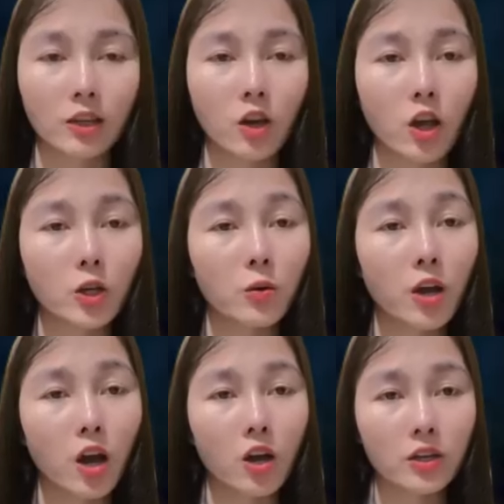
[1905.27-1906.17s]
Họ
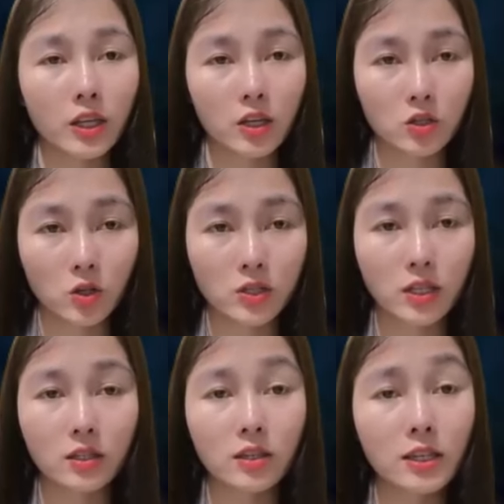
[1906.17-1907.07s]
chào nhau không
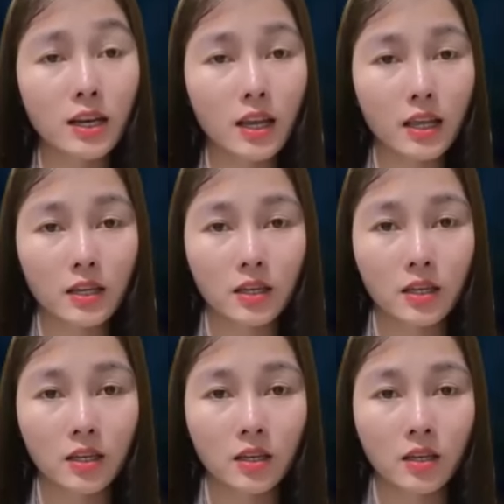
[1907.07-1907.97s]
phải bằng một cái
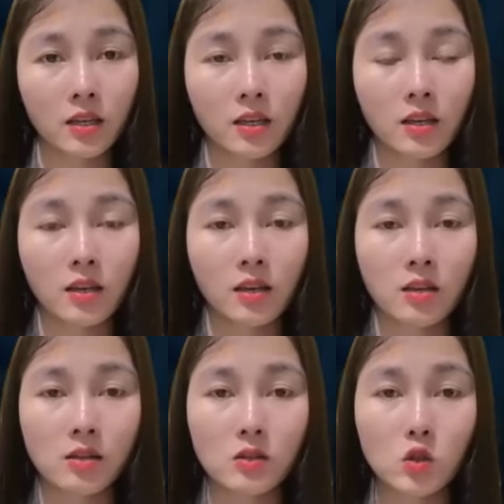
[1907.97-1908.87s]
bắt tay,
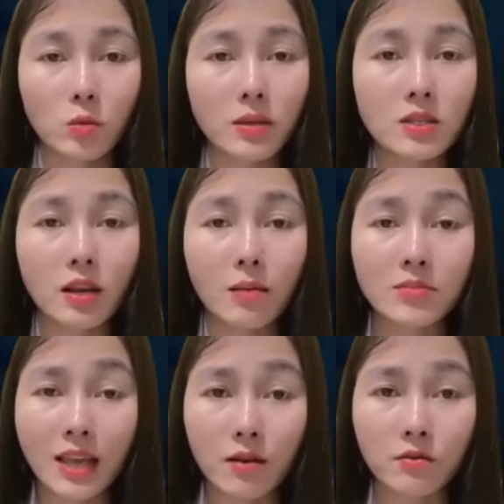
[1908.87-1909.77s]
bằng một cái ôm
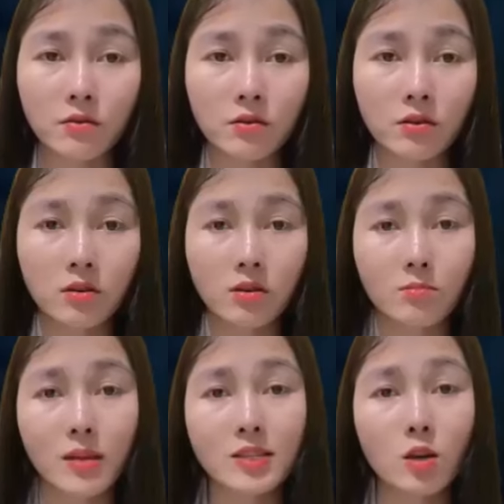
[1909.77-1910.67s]
thắm thiết, mà là
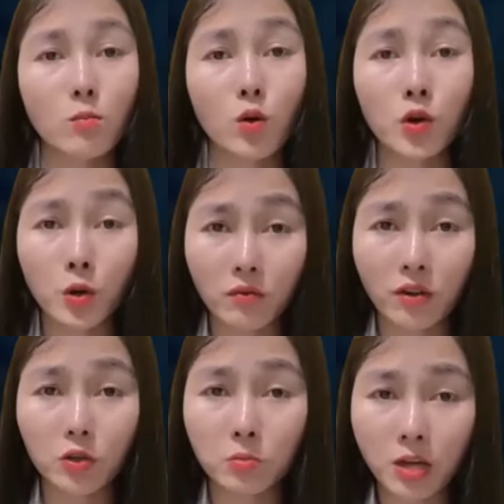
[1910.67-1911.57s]
một cú đấm
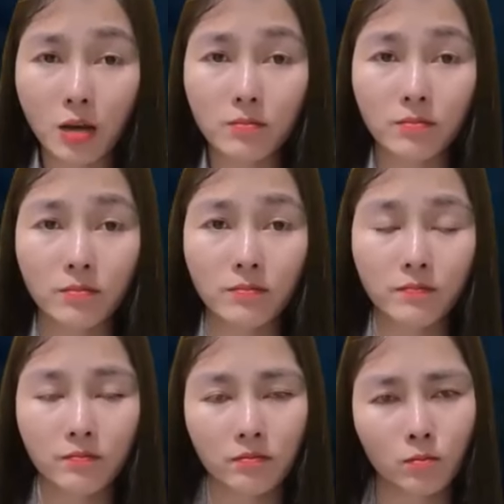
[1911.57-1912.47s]
Nghĩa dành cho Thông.
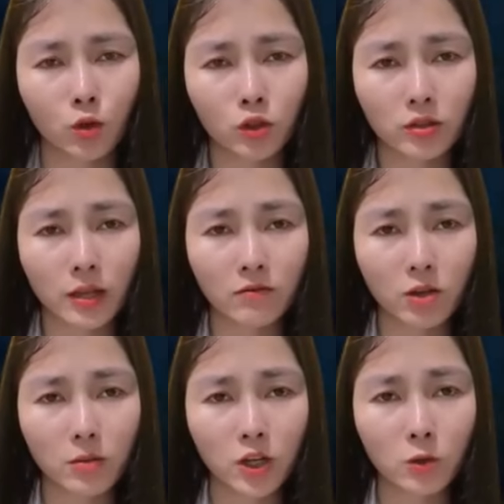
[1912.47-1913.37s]
Thông
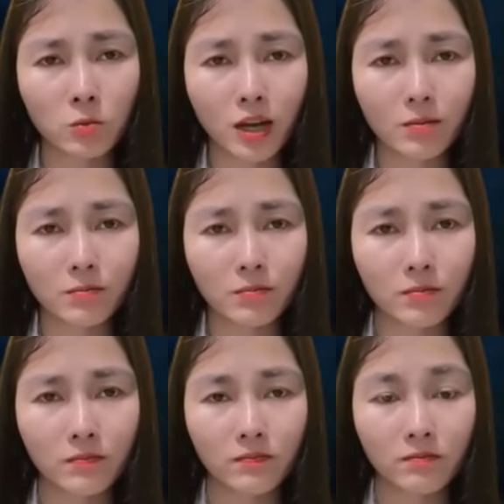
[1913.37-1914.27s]
ôm mặt,
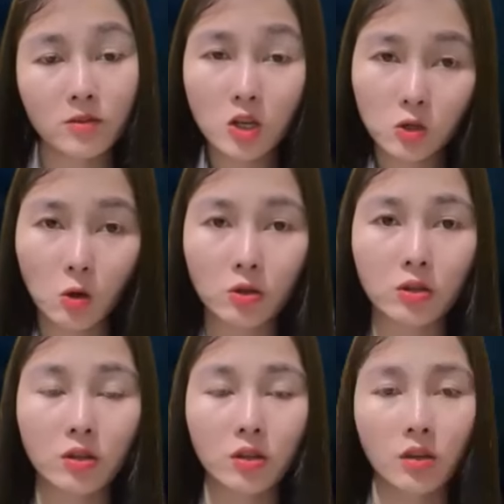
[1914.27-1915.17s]
anh chưa kịp hiểu
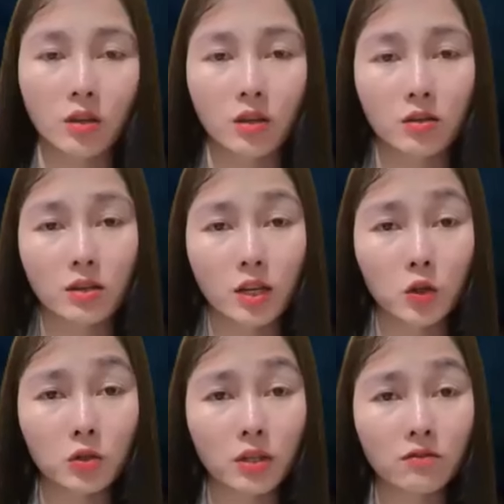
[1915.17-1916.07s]
chuyện gì đang xảy ra
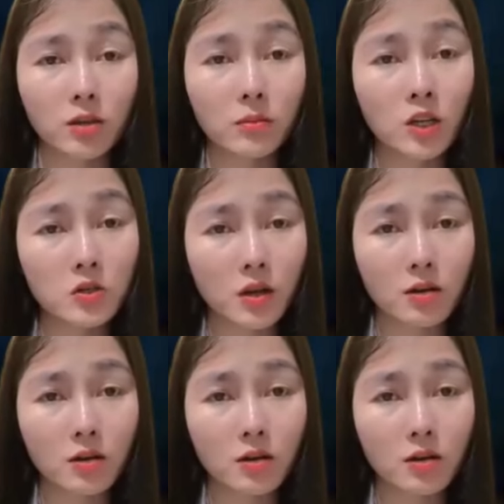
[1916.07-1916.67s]
thì Nghĩa nói.